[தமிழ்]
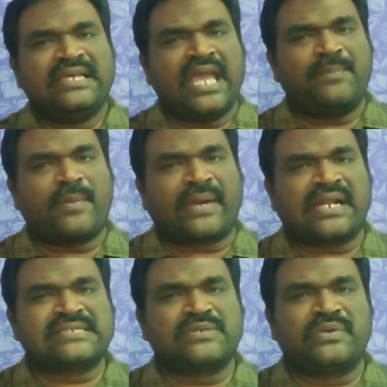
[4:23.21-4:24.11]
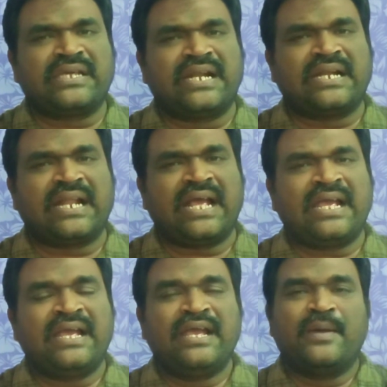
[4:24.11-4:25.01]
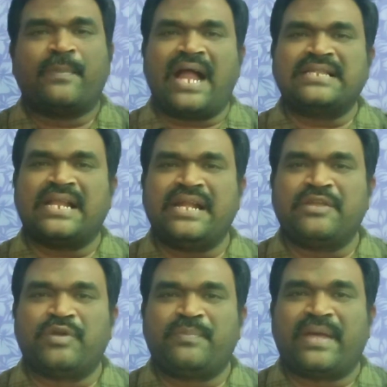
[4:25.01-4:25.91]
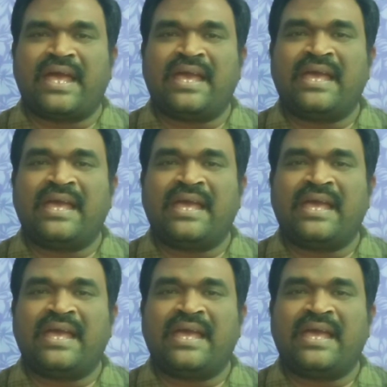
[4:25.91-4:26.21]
ஏன் இப்போ பழரசம் பிடிக்கிறேன்ற பால் தானே நீ குடிப்ப